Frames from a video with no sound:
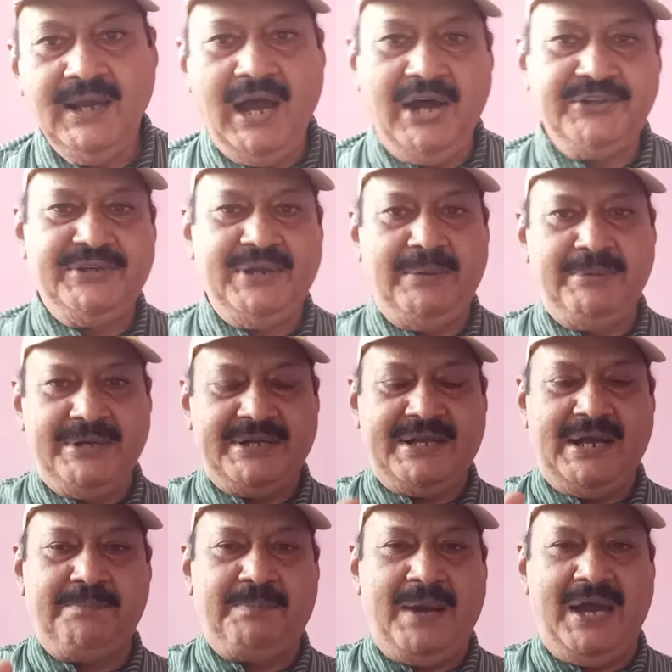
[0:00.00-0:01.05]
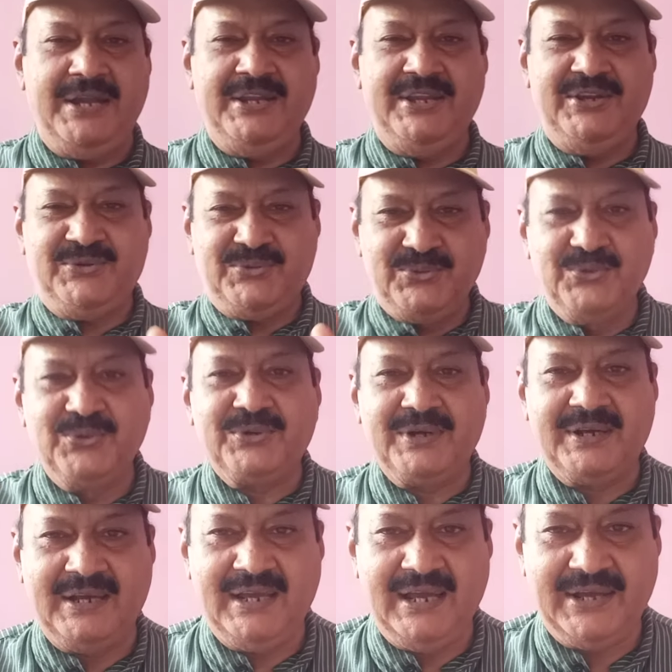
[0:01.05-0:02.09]
और जब इनका पानी सूख
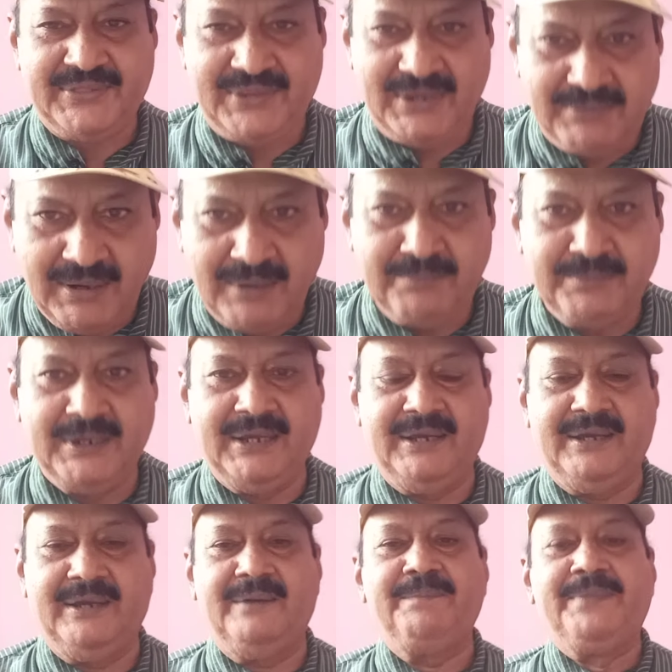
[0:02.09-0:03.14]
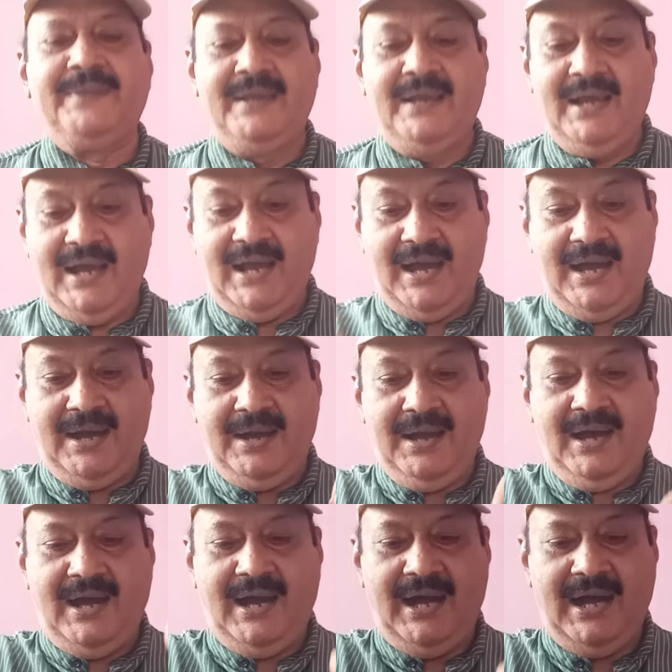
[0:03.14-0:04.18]
गया तब हमने
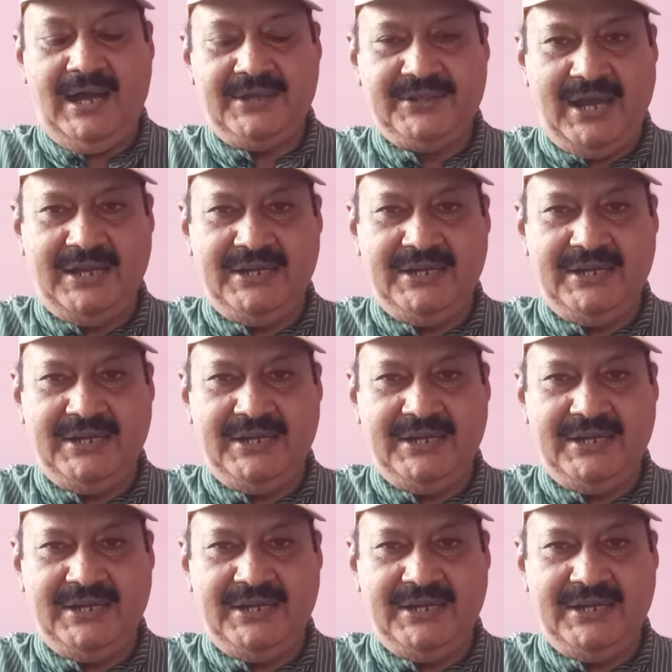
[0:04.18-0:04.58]
आधा